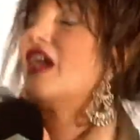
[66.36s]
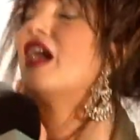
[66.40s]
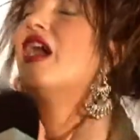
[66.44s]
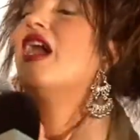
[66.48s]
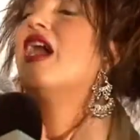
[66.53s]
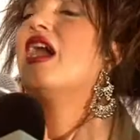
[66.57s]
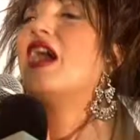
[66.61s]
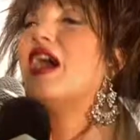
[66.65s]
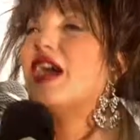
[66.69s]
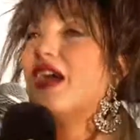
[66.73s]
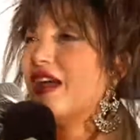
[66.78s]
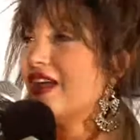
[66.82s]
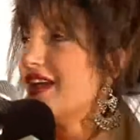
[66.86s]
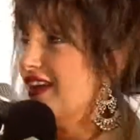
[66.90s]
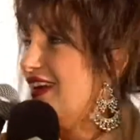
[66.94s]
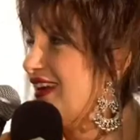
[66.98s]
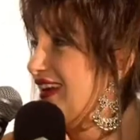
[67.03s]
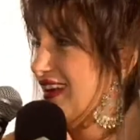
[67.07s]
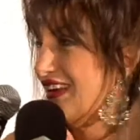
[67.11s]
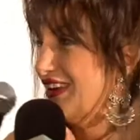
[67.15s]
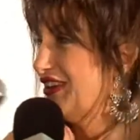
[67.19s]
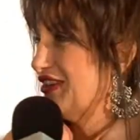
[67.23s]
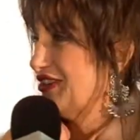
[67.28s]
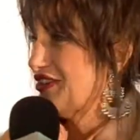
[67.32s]

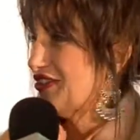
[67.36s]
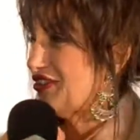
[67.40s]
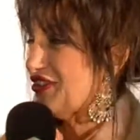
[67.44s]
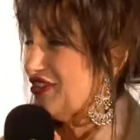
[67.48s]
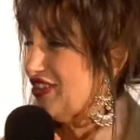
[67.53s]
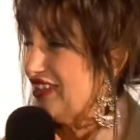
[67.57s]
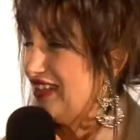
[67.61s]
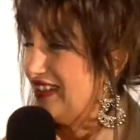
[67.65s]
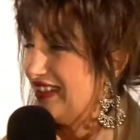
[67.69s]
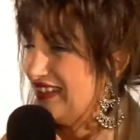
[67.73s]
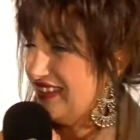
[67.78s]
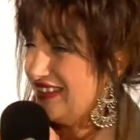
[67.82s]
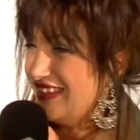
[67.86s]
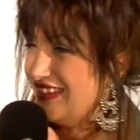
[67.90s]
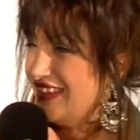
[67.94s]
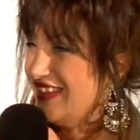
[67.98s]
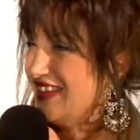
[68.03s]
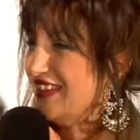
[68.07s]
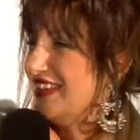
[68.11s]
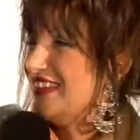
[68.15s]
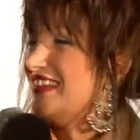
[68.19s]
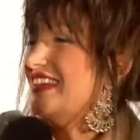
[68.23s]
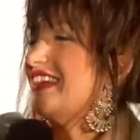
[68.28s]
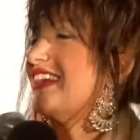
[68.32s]
Eh. Sei trash?
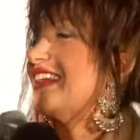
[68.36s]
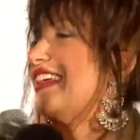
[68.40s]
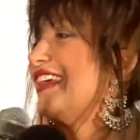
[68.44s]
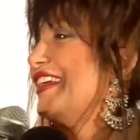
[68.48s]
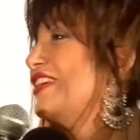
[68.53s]
Perché?